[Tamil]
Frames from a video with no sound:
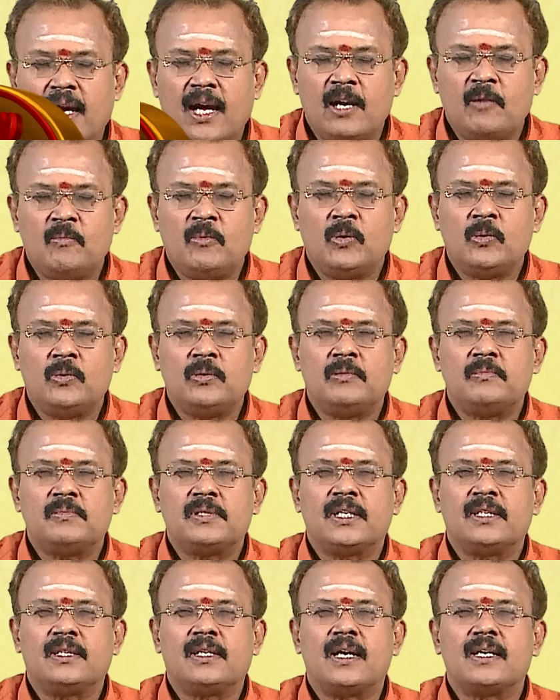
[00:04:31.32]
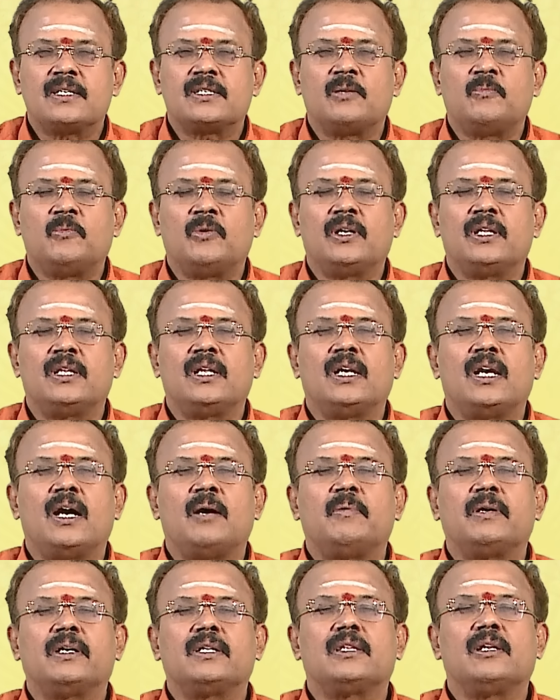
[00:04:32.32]
நாள் முழுவதும் சந்திராஷ்டம் உள்ளதை
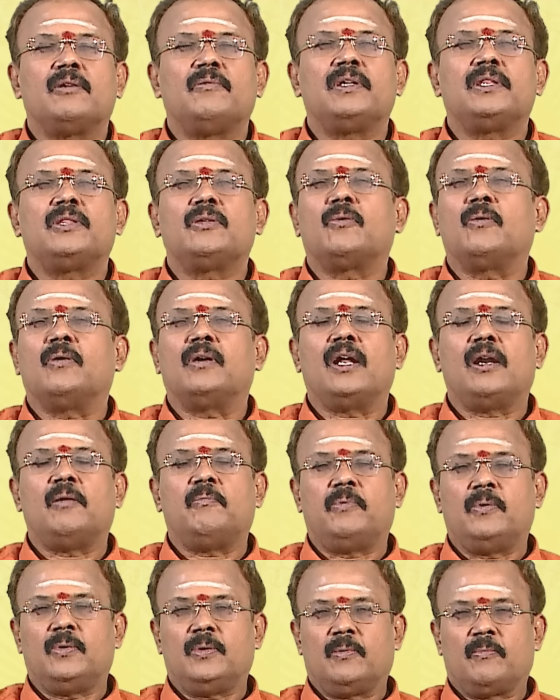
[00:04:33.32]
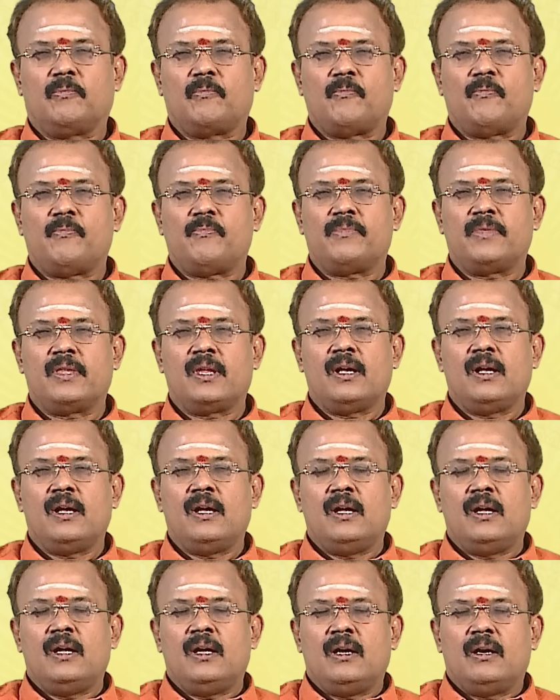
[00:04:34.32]
ஞாபகத்தில் வைத்து கொண்டால் போதும்
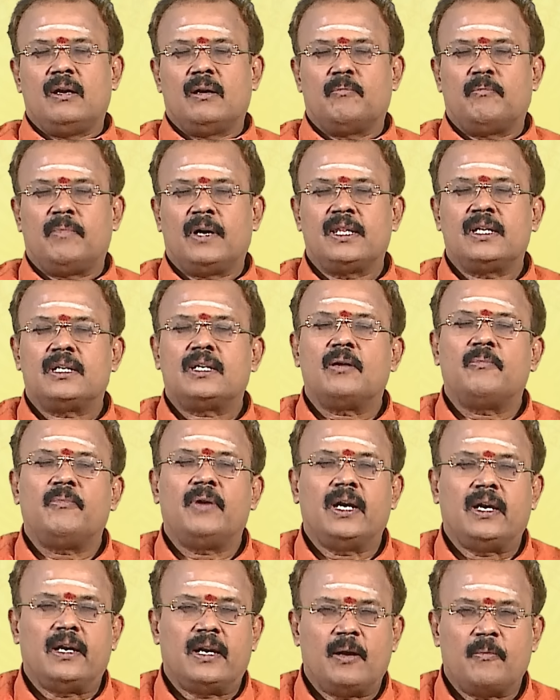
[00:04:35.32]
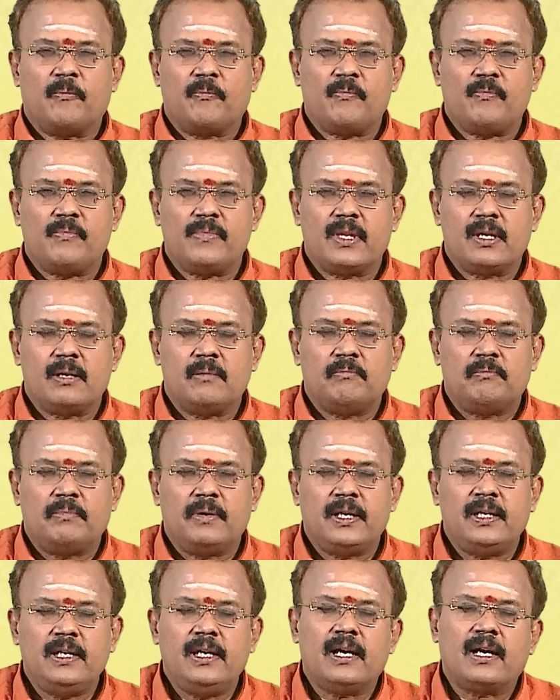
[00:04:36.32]
பதட்டம் வேண்டாம்
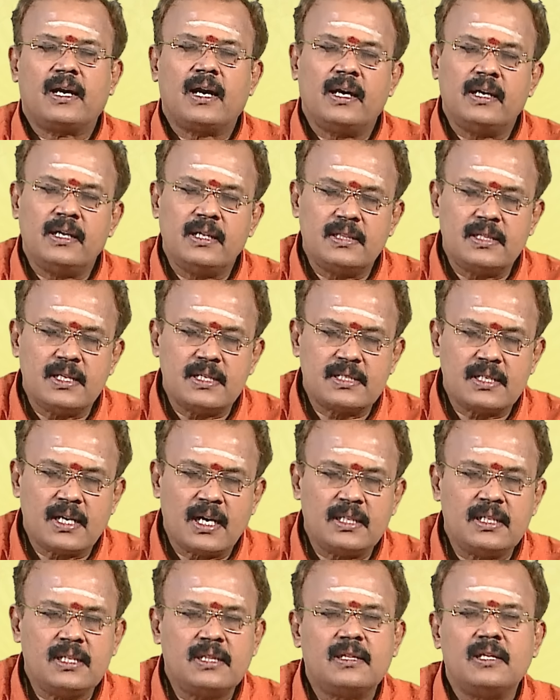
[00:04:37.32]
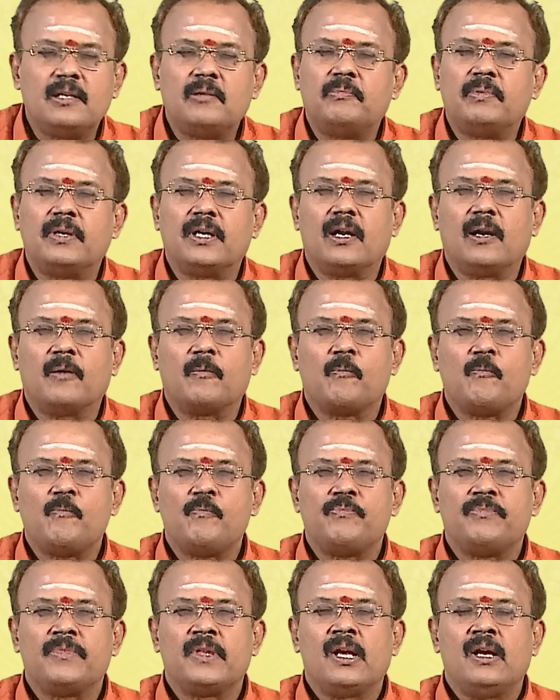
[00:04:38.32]
பெரிய காரியத்தை சாதித்து இருப்பீர்கள்
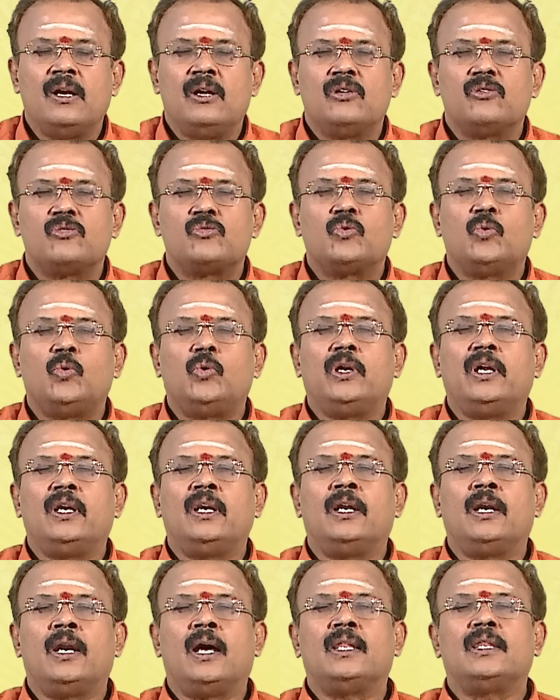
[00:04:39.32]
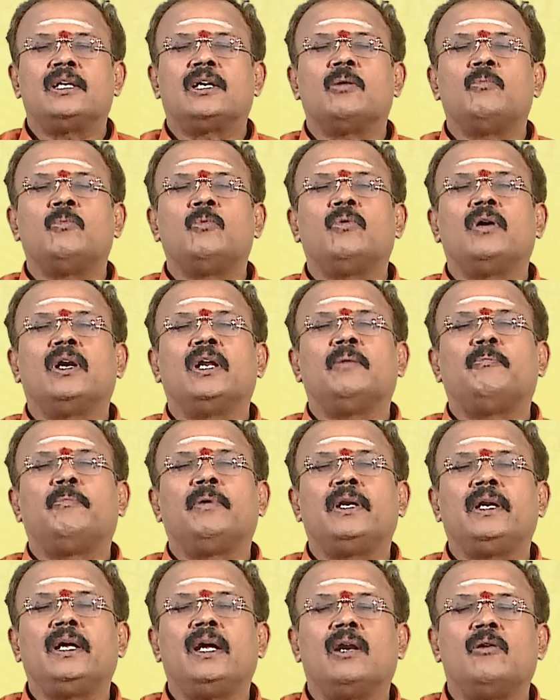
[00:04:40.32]
சூரியனின் ஆதிக்கம் உங்களை
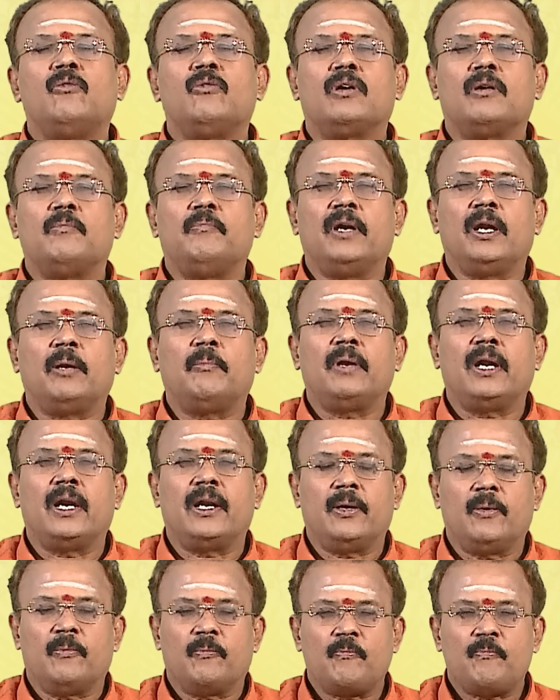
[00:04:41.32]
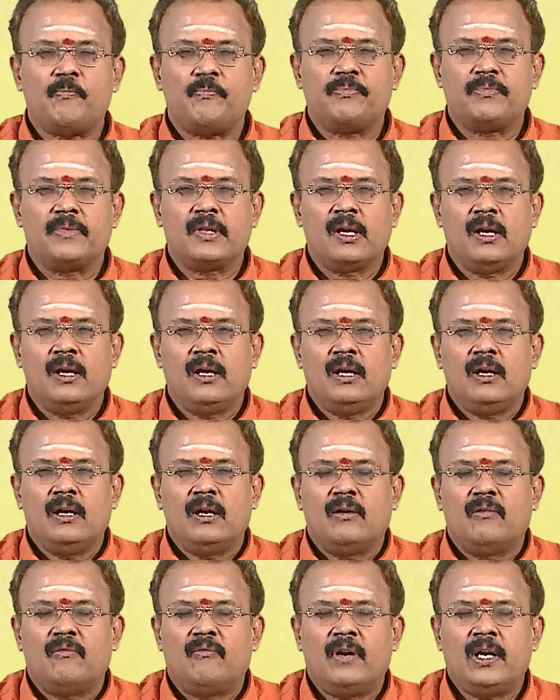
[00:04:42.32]
பெரிய அளவுக்கு மேன்மை அடையும்
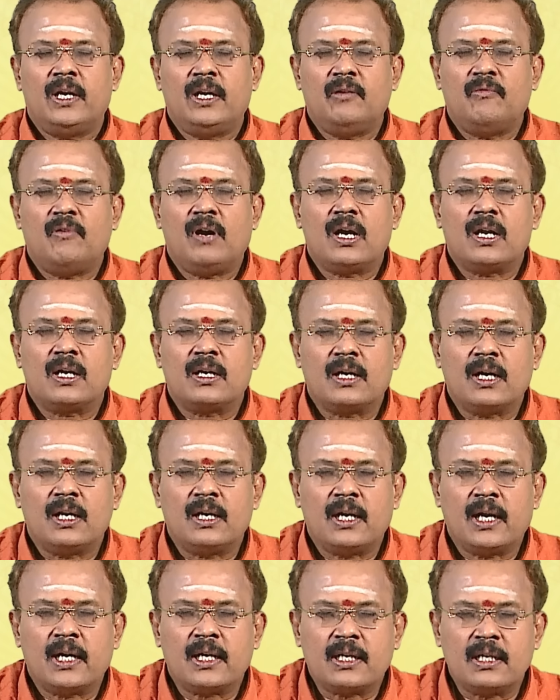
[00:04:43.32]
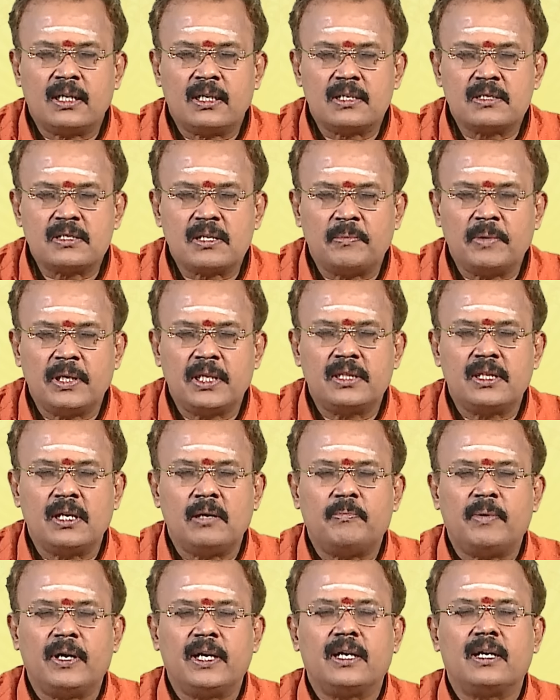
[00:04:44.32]
வண்டி வாகனங்கள் நடக்கின்ற
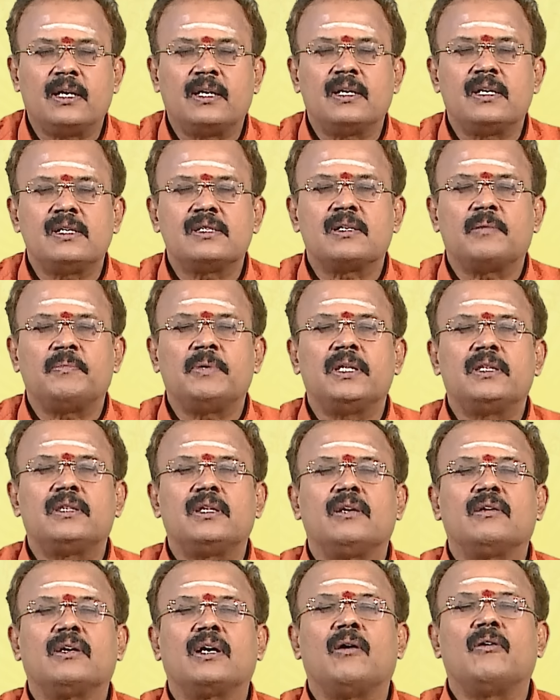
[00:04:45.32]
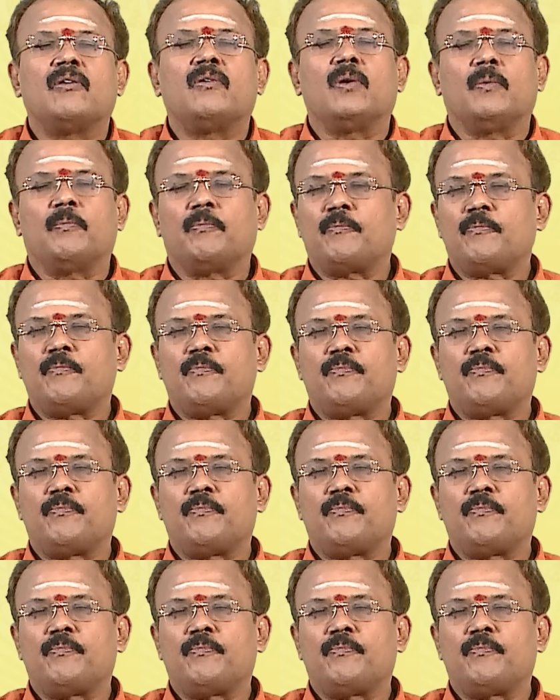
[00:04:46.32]
சமயத்தில் படிக்கட்டில் சமயத்தில் கவனம்